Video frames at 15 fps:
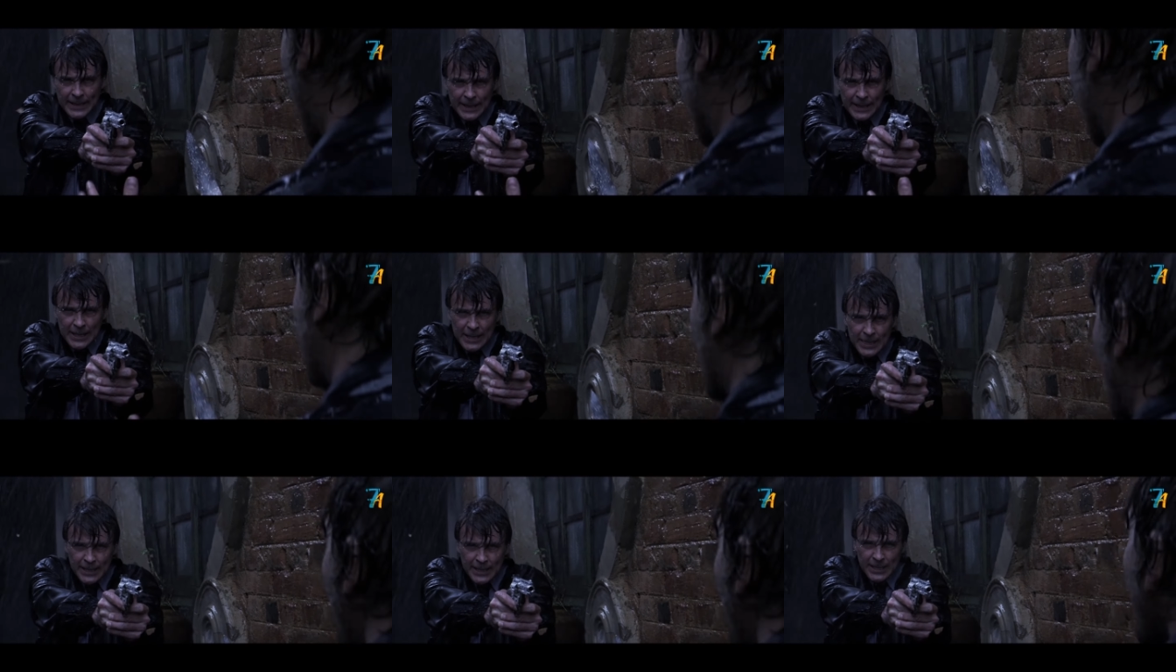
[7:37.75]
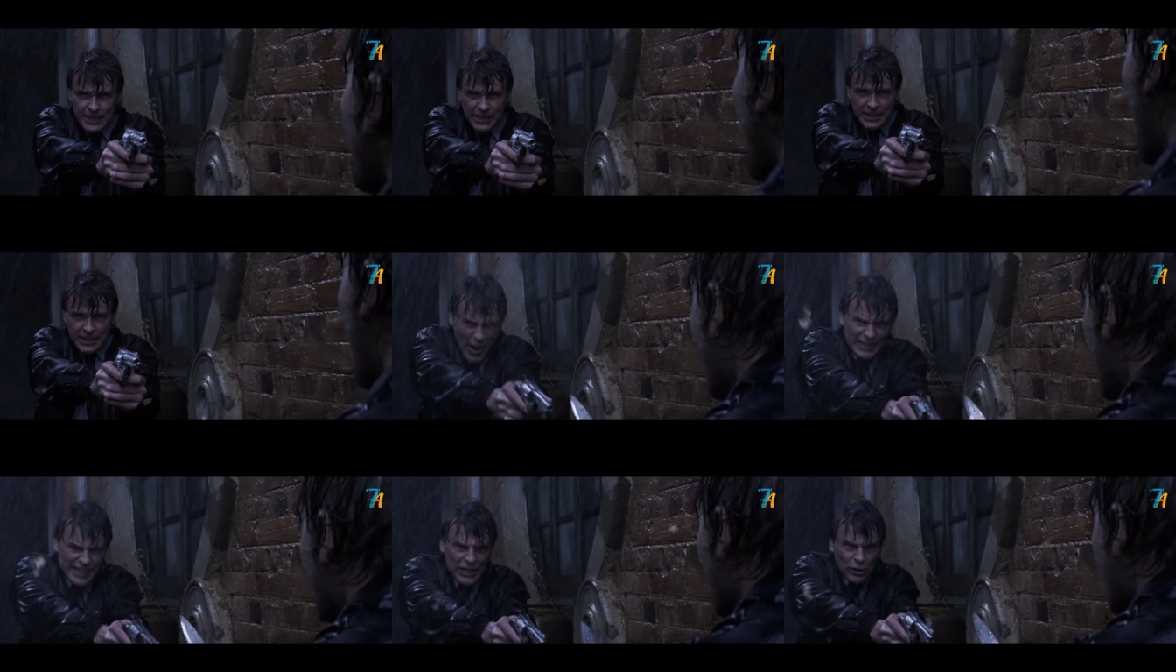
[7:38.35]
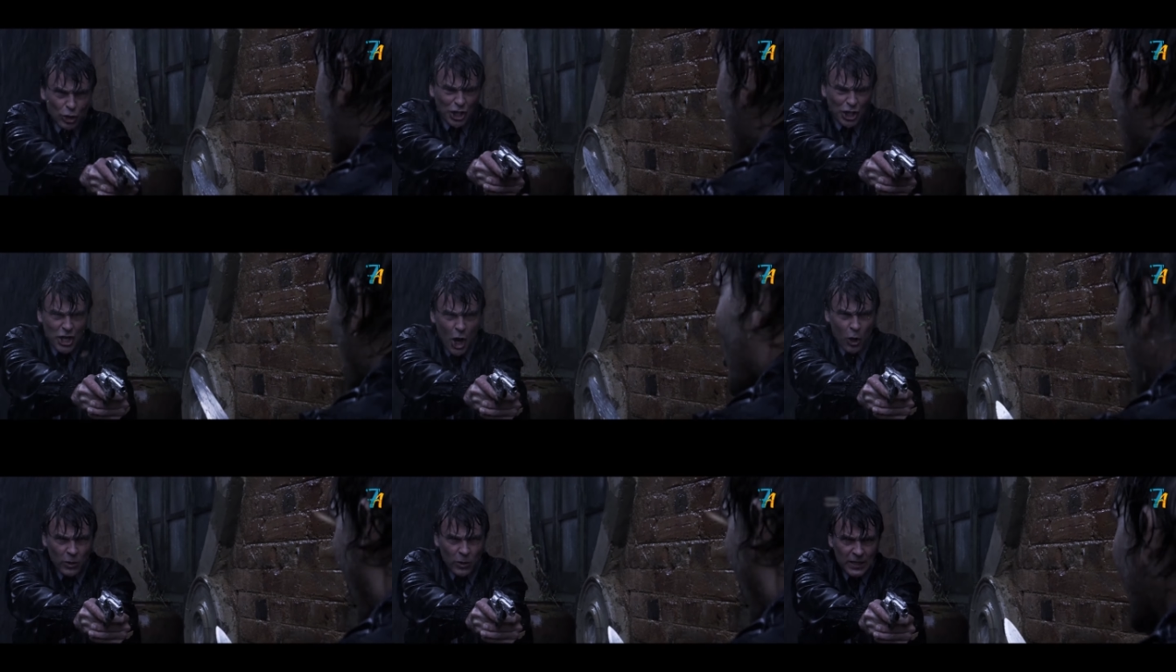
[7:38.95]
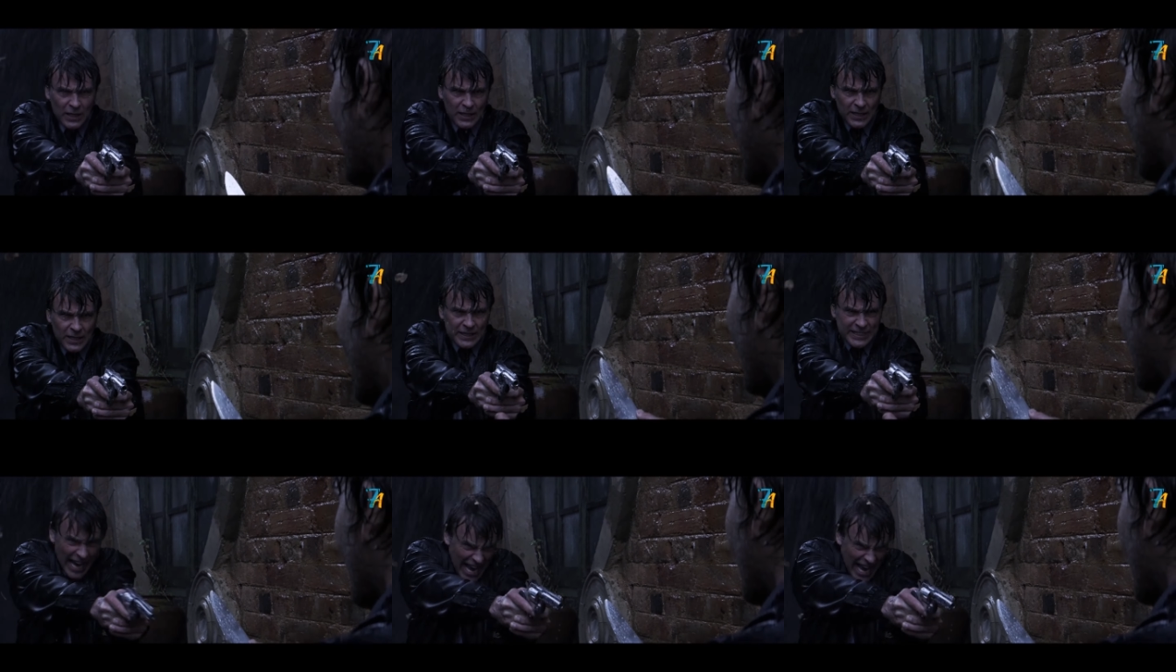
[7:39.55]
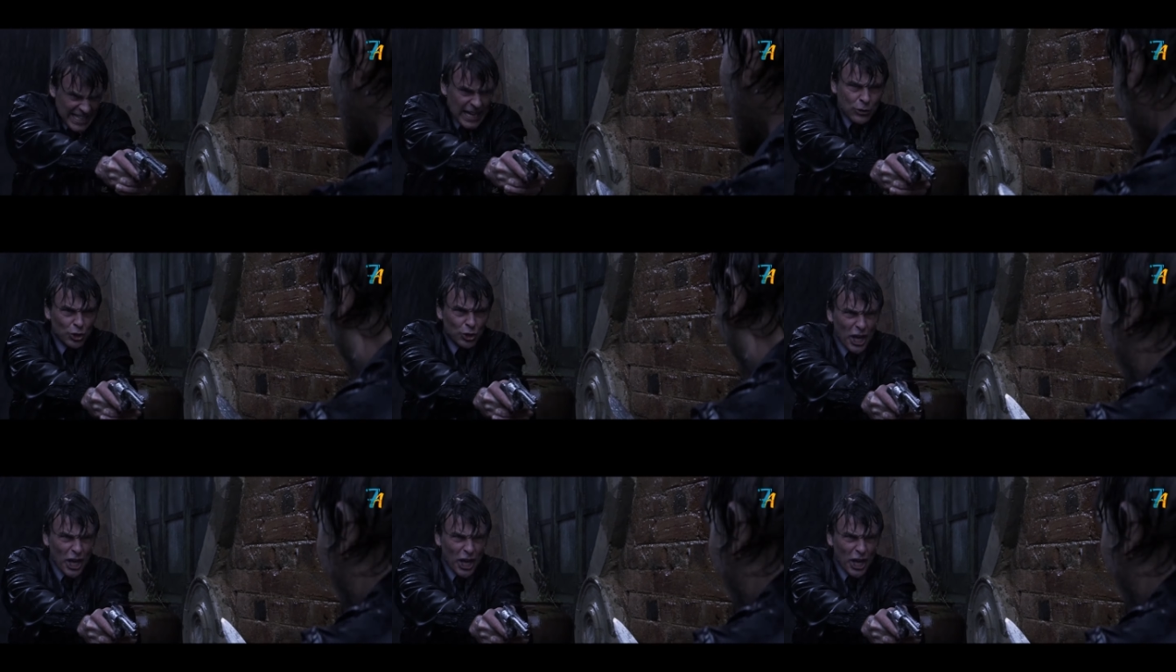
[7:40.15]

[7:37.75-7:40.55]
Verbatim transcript: على الطريق بيفضل الظابط يزعق له وبيسأله